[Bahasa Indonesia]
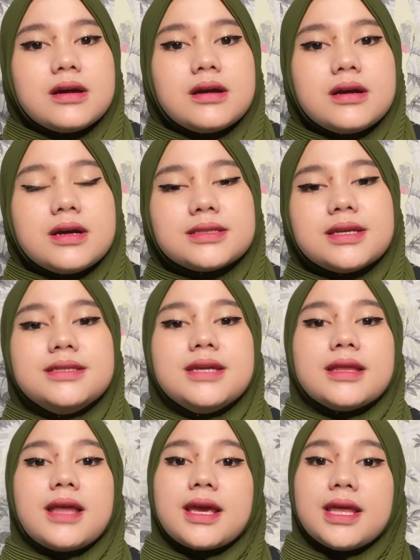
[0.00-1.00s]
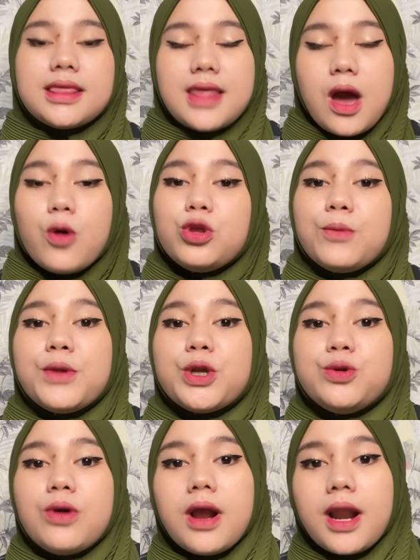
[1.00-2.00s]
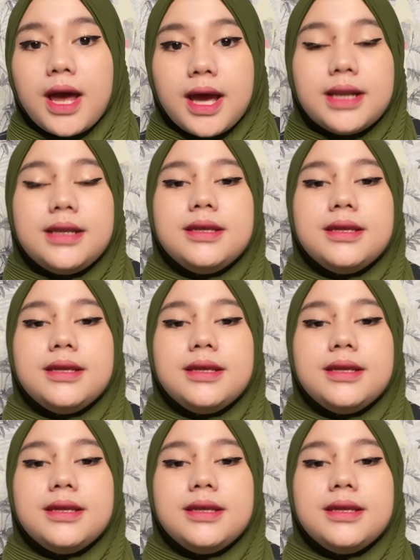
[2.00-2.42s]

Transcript: uh, senjata kita untuk berjualan